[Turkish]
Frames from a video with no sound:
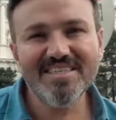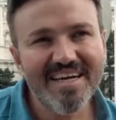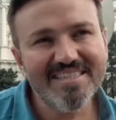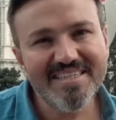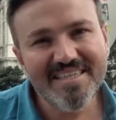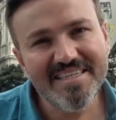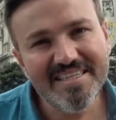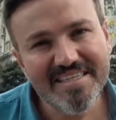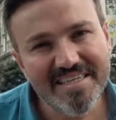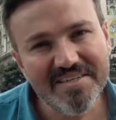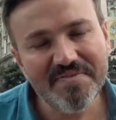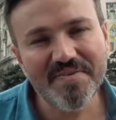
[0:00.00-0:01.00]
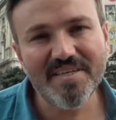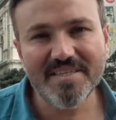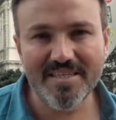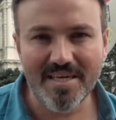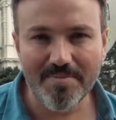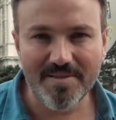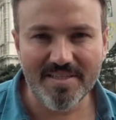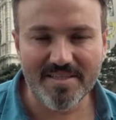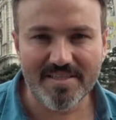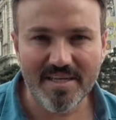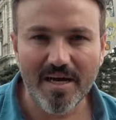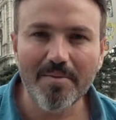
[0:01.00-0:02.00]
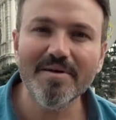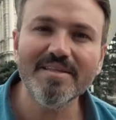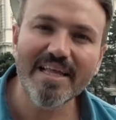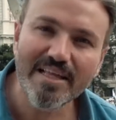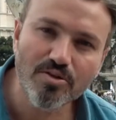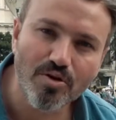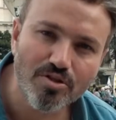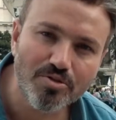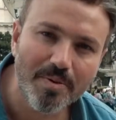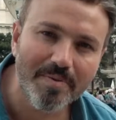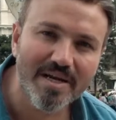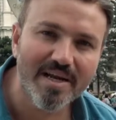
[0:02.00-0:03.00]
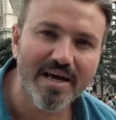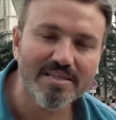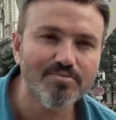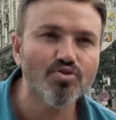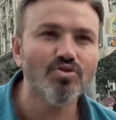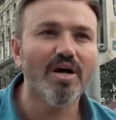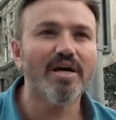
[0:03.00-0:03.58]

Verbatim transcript: taksinin yarı fiyatı diyebiliriz. Ama net konuşmamak lazım çünkü